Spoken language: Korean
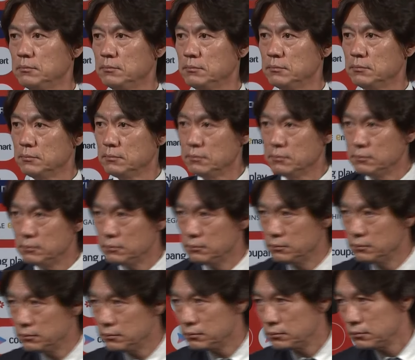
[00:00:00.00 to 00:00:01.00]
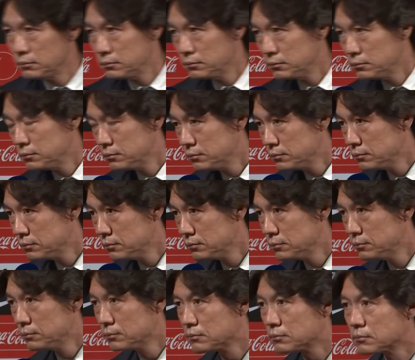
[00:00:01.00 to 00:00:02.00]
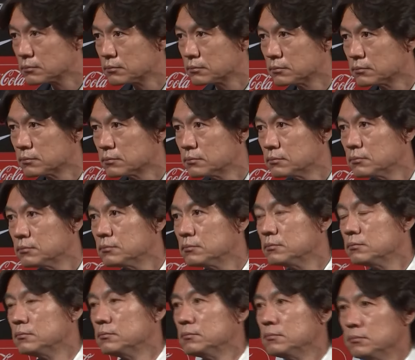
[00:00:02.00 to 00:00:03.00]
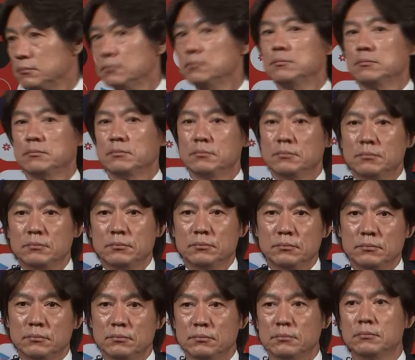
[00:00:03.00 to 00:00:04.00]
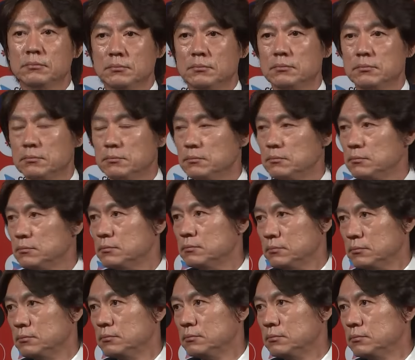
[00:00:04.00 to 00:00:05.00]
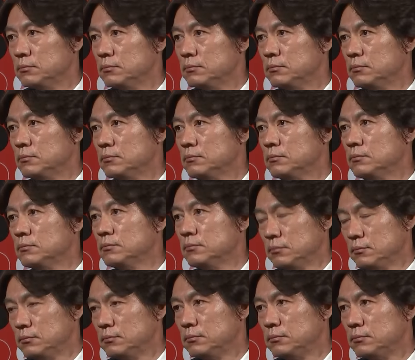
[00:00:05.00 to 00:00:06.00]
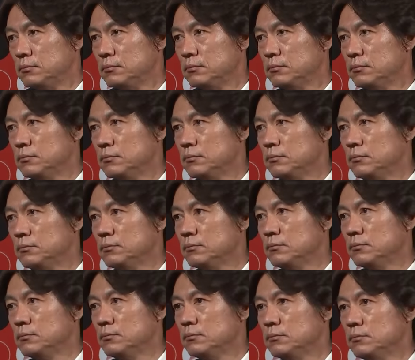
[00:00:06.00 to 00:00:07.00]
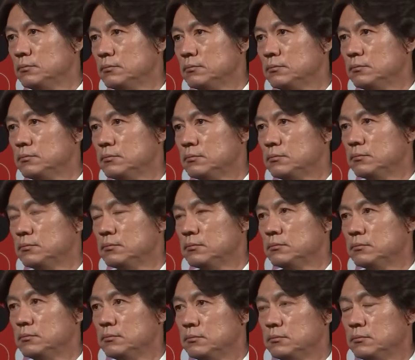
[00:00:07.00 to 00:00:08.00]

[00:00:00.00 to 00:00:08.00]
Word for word: 문체부에서는 강국 선임 과정에 대한 중간 기업을 발표하겠다라고 공지를 했고 이총 장관이 언론을 통해서